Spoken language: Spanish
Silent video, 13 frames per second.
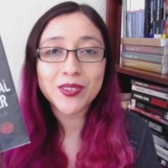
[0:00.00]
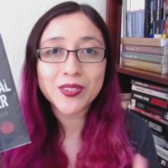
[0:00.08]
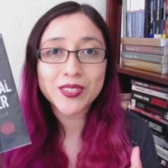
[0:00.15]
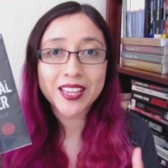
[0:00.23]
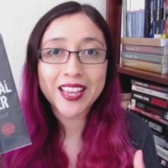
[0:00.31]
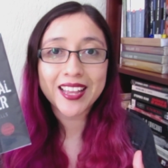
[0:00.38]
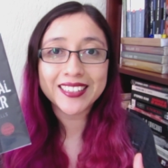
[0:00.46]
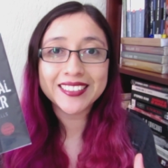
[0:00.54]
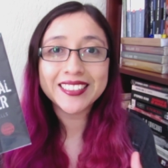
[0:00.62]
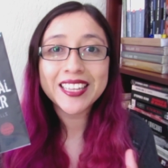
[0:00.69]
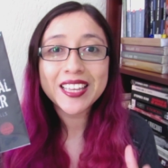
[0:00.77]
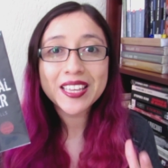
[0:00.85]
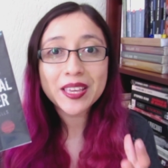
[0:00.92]
o sea,
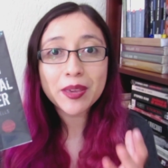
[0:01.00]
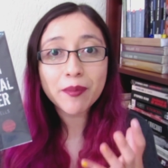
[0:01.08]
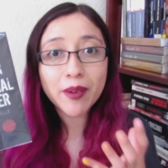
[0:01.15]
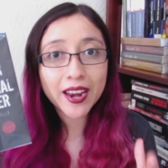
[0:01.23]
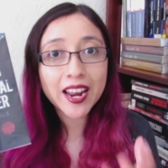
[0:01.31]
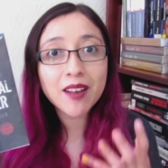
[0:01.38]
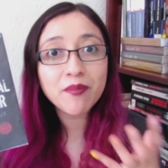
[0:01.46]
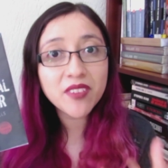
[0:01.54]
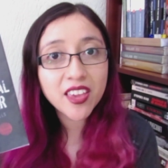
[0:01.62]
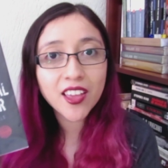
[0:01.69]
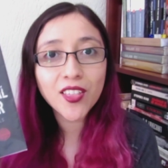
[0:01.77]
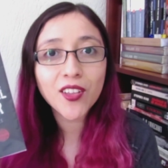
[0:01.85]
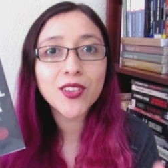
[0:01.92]
y ver el
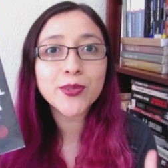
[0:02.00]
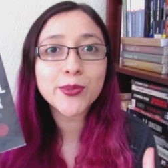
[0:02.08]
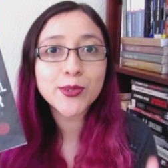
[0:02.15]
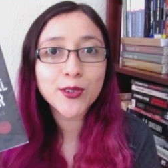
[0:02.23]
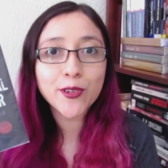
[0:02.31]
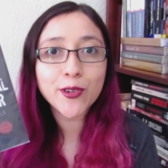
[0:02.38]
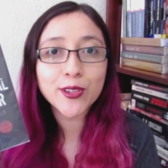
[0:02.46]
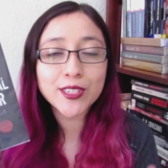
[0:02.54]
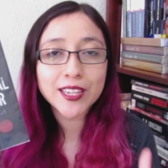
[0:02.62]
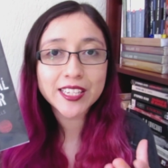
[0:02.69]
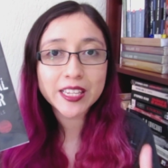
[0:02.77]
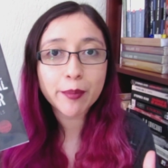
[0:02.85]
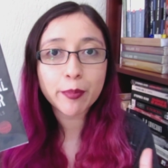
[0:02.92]
miedo de sus ojos
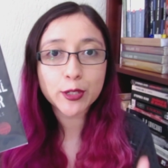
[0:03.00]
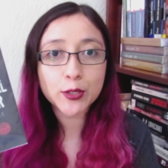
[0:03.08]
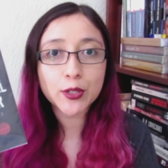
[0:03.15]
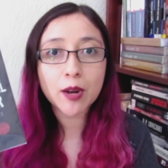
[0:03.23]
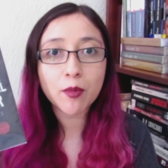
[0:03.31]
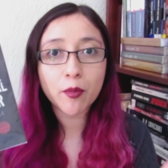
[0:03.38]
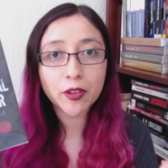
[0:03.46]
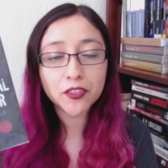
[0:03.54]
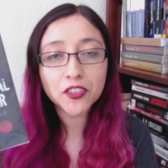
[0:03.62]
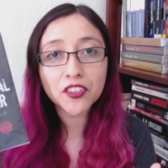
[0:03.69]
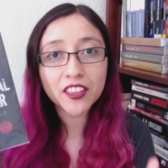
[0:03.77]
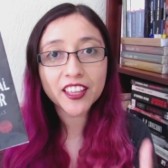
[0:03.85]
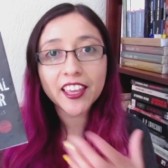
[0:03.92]
en esa persona al
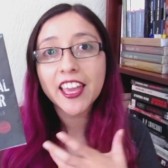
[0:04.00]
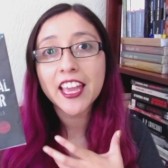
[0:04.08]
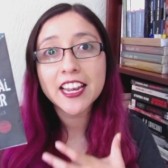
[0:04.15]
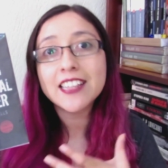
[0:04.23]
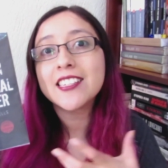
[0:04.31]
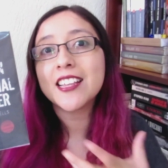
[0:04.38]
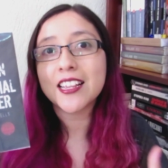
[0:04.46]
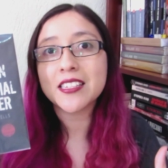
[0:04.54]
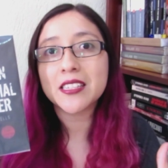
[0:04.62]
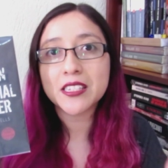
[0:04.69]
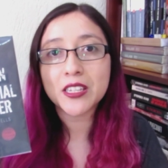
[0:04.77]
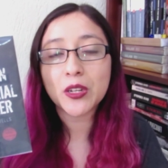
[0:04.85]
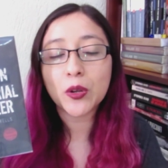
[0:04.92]
momento de que él es el
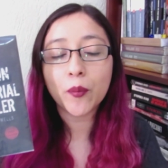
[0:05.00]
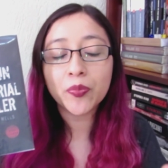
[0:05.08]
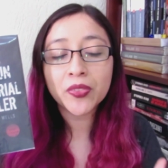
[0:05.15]
asesino.